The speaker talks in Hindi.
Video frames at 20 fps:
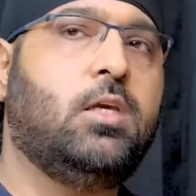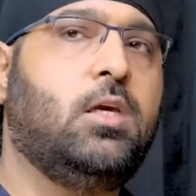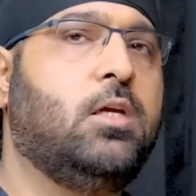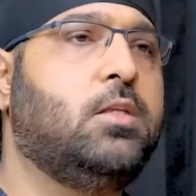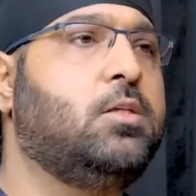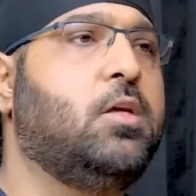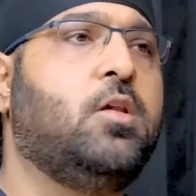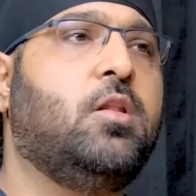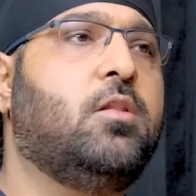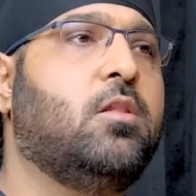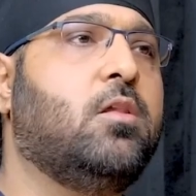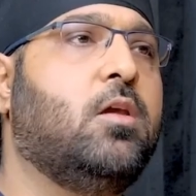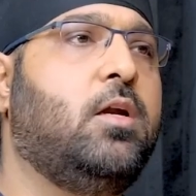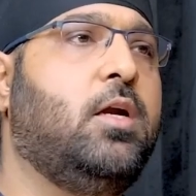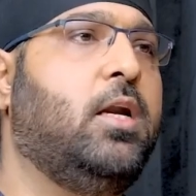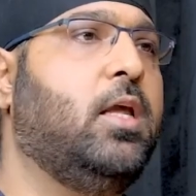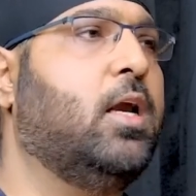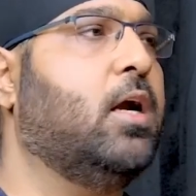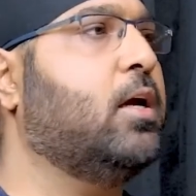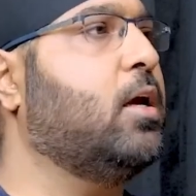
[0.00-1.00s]
ये चीज़
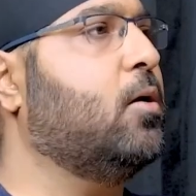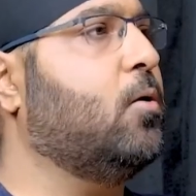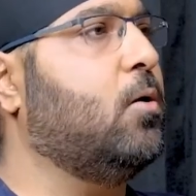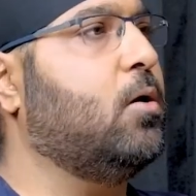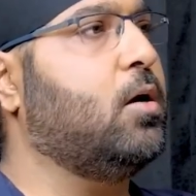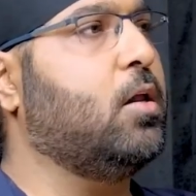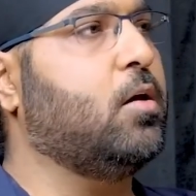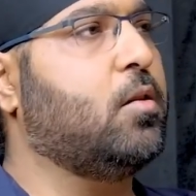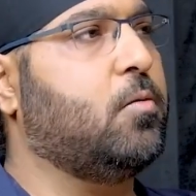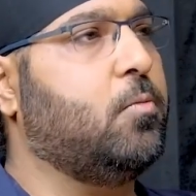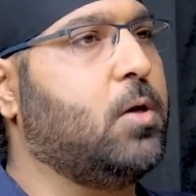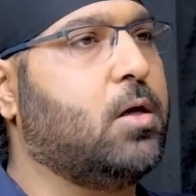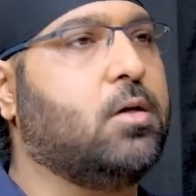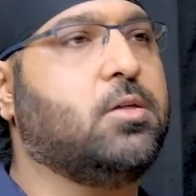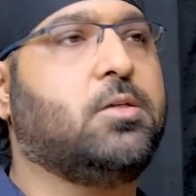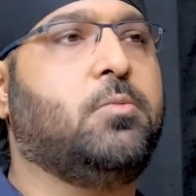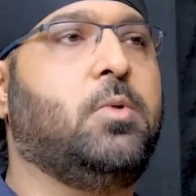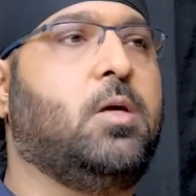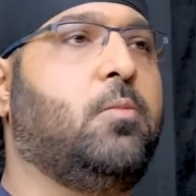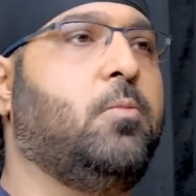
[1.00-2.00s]
इंडिया के कॉन्टेक्स में
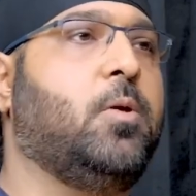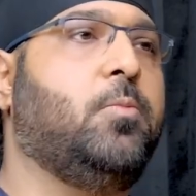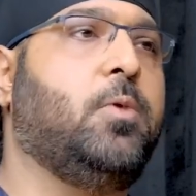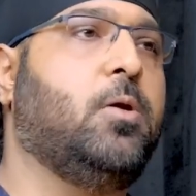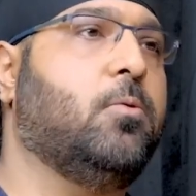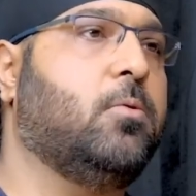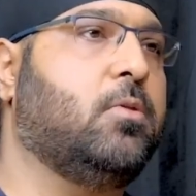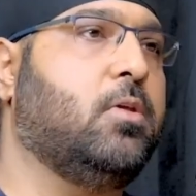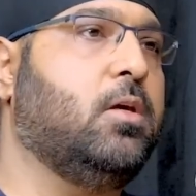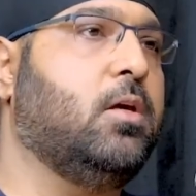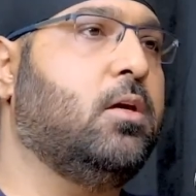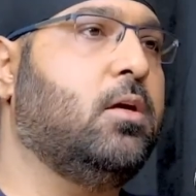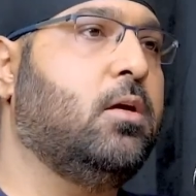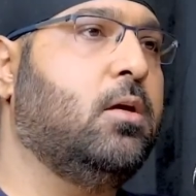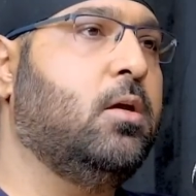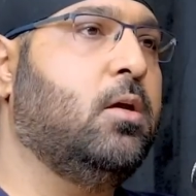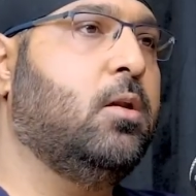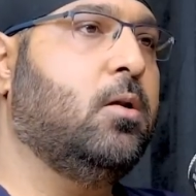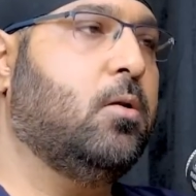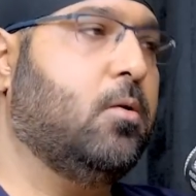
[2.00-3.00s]
कश्मीर में भी होती है
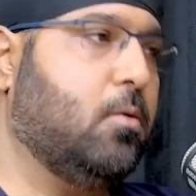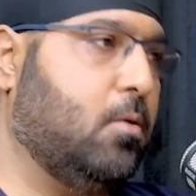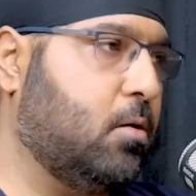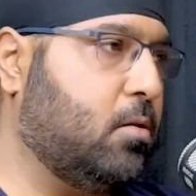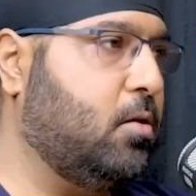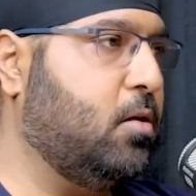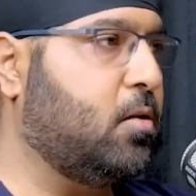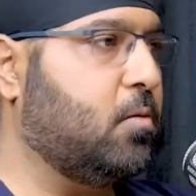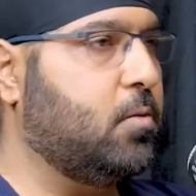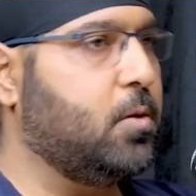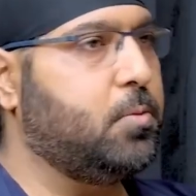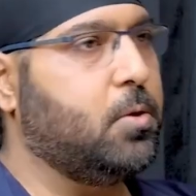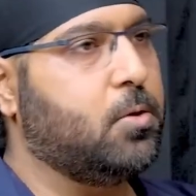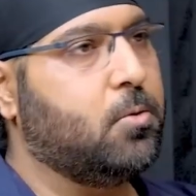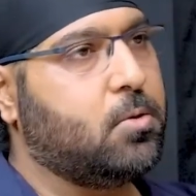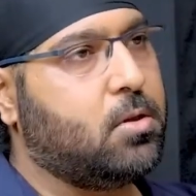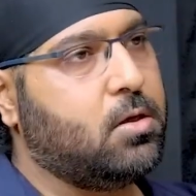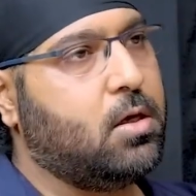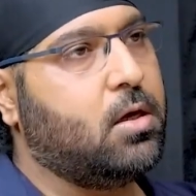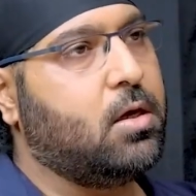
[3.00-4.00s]
नॉर्थ ईस्ट में भी
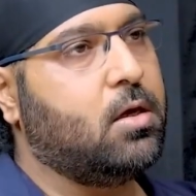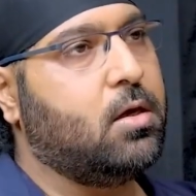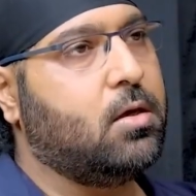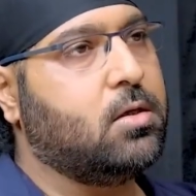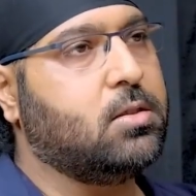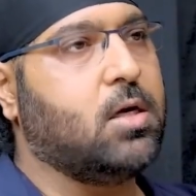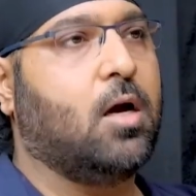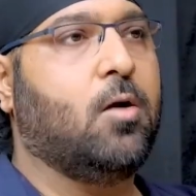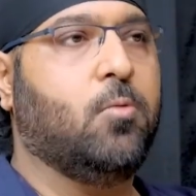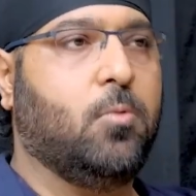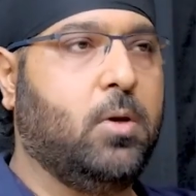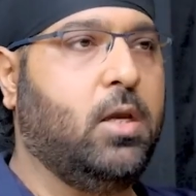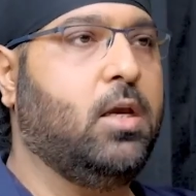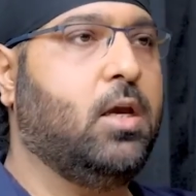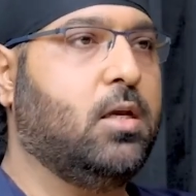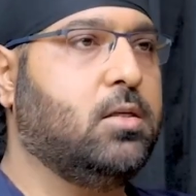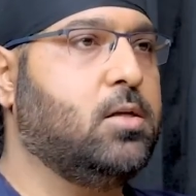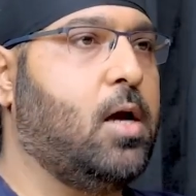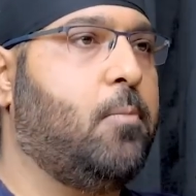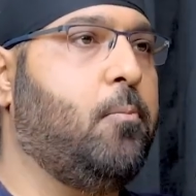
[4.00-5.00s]
होती है जहाँ हुई
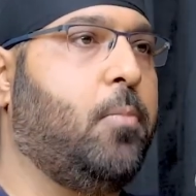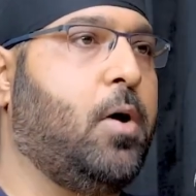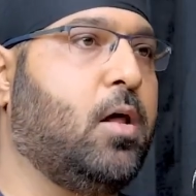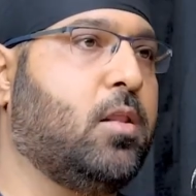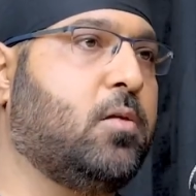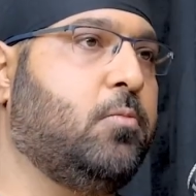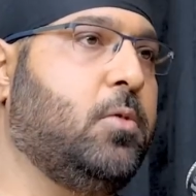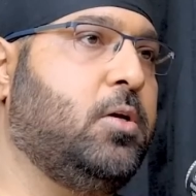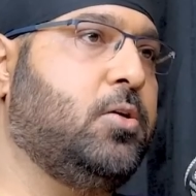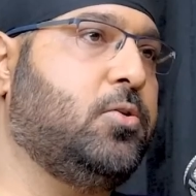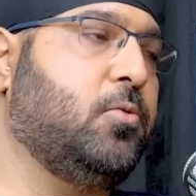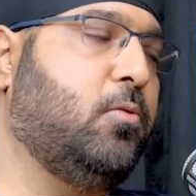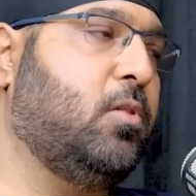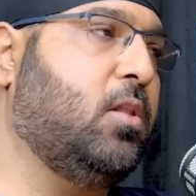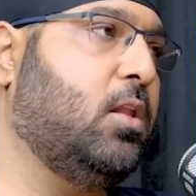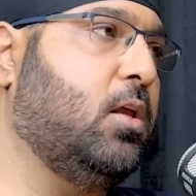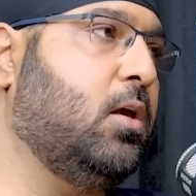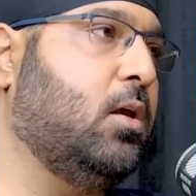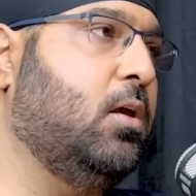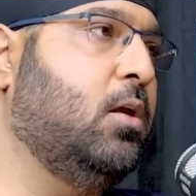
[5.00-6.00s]
है जहाँ पास्ट में
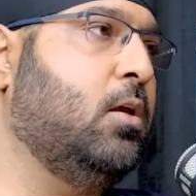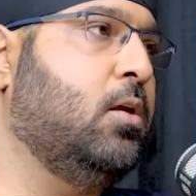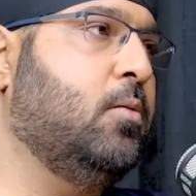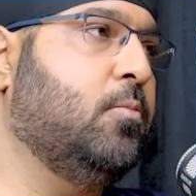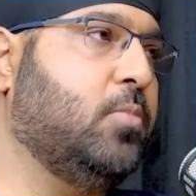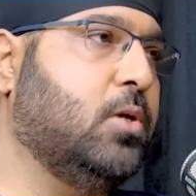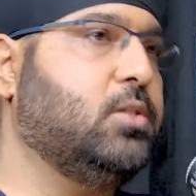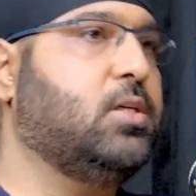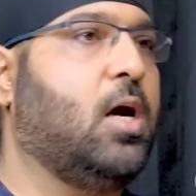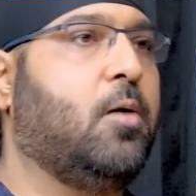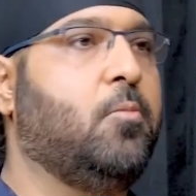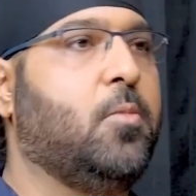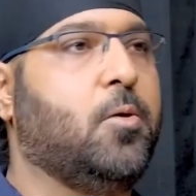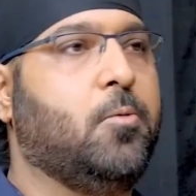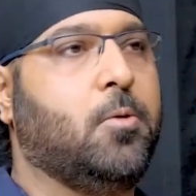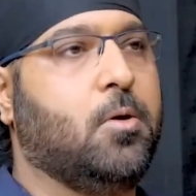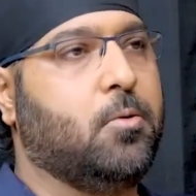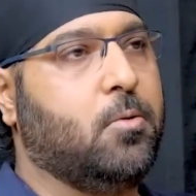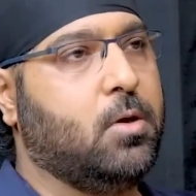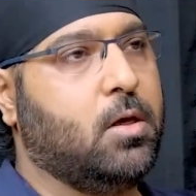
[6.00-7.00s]
इश्यूज थे पंजाब में
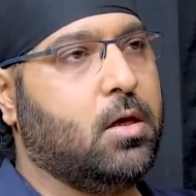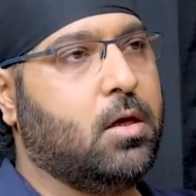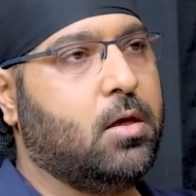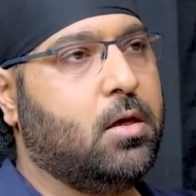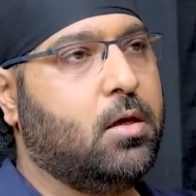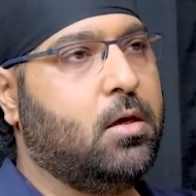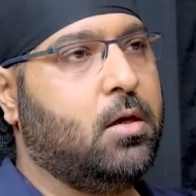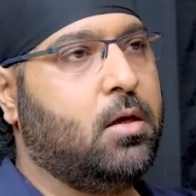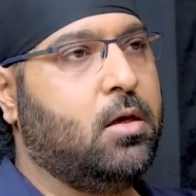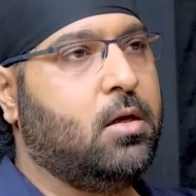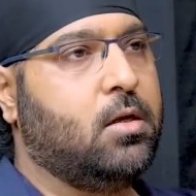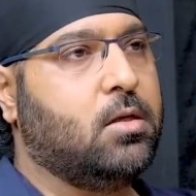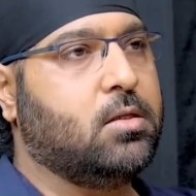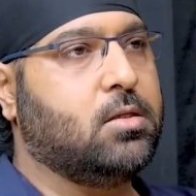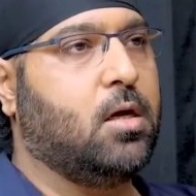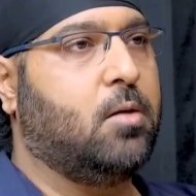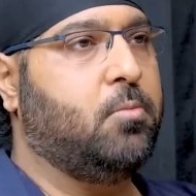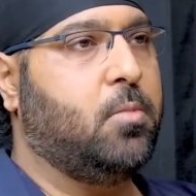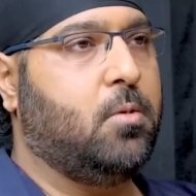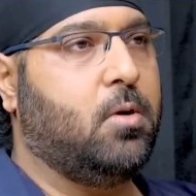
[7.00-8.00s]
भी हुई है
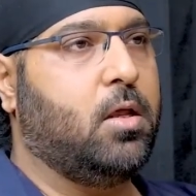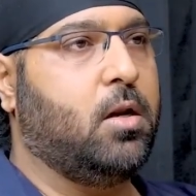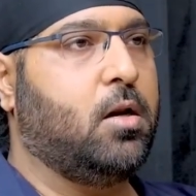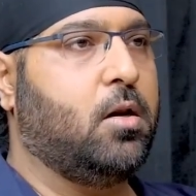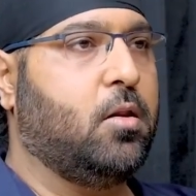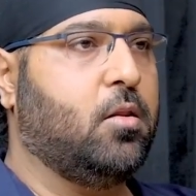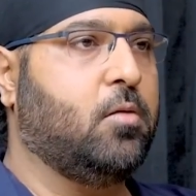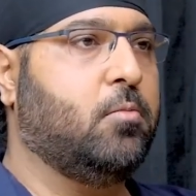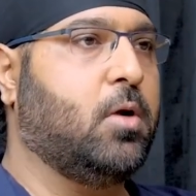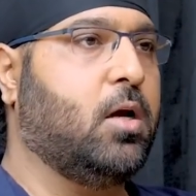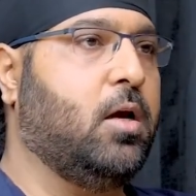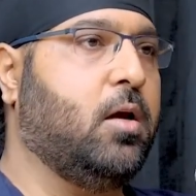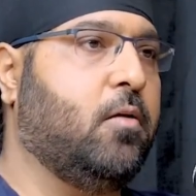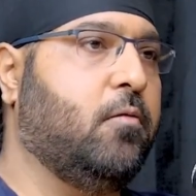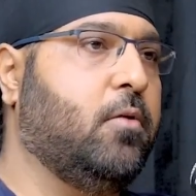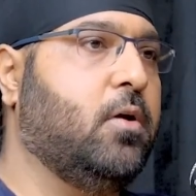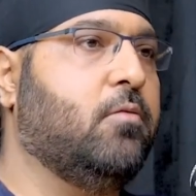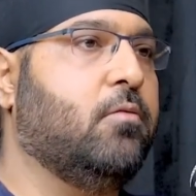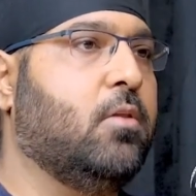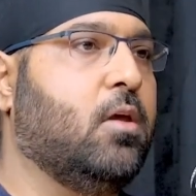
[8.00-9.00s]
जहाँ टेररिज्म हम्म। का एक
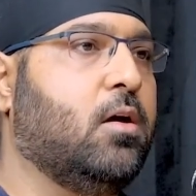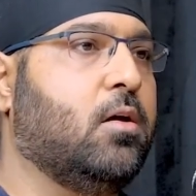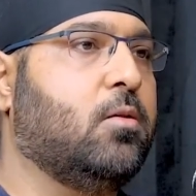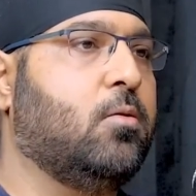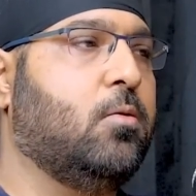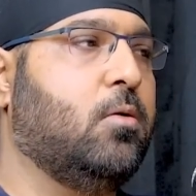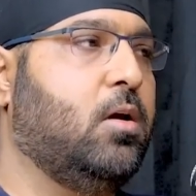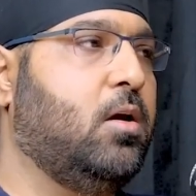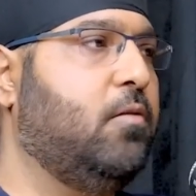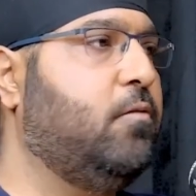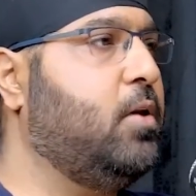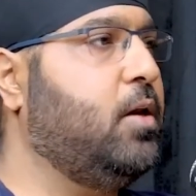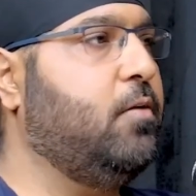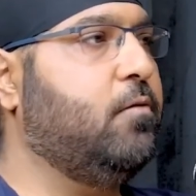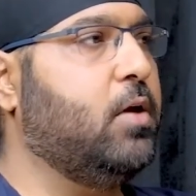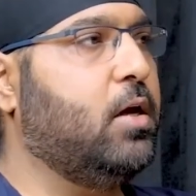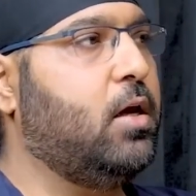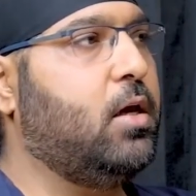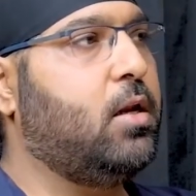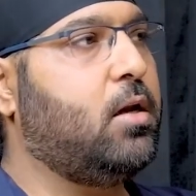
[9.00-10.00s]
वेव था तो
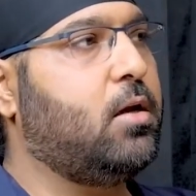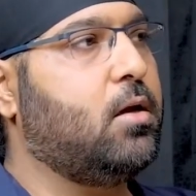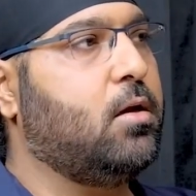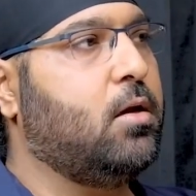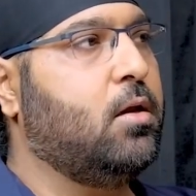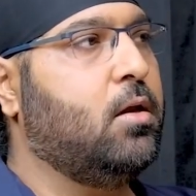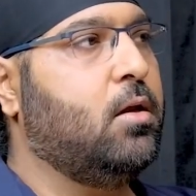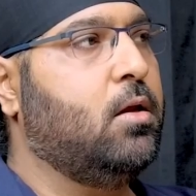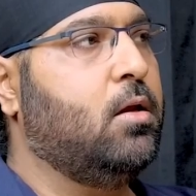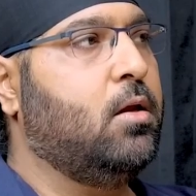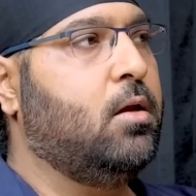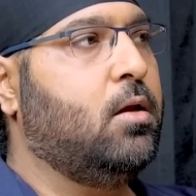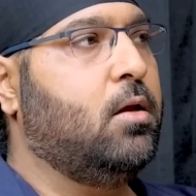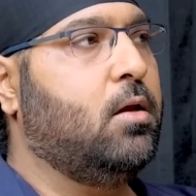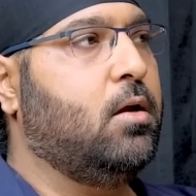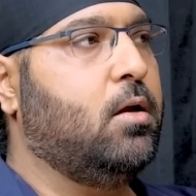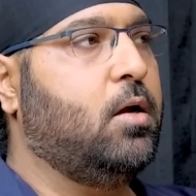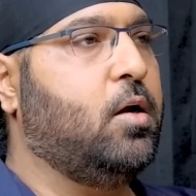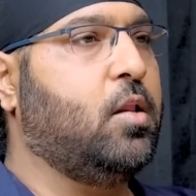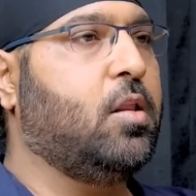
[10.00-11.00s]
एवरीवेयर
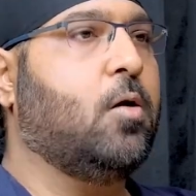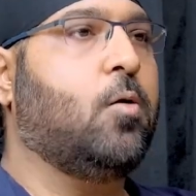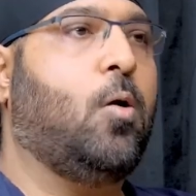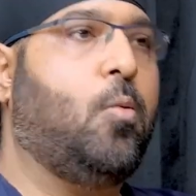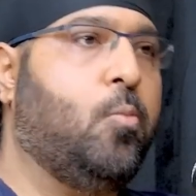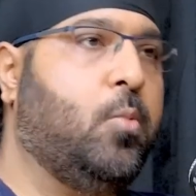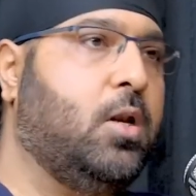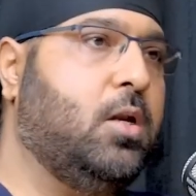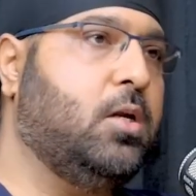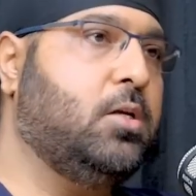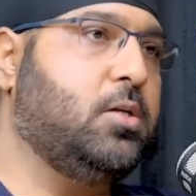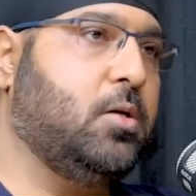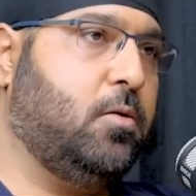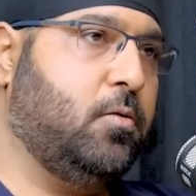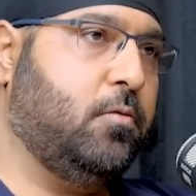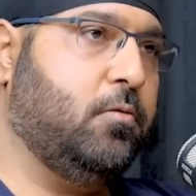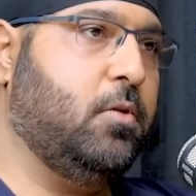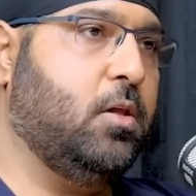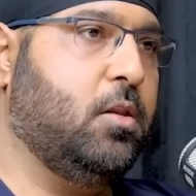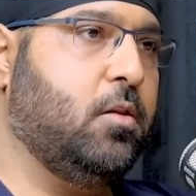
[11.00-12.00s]
इट्स अ कॉम्बिनेशन
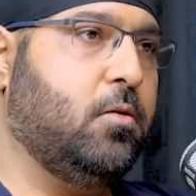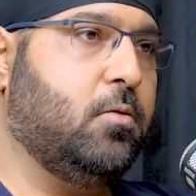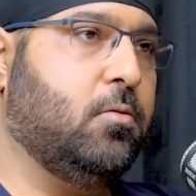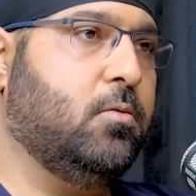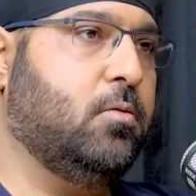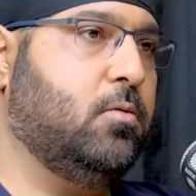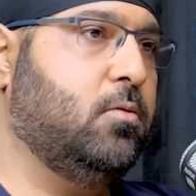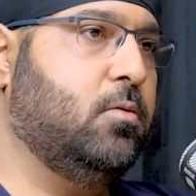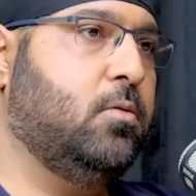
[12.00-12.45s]
ऑफ दीज टू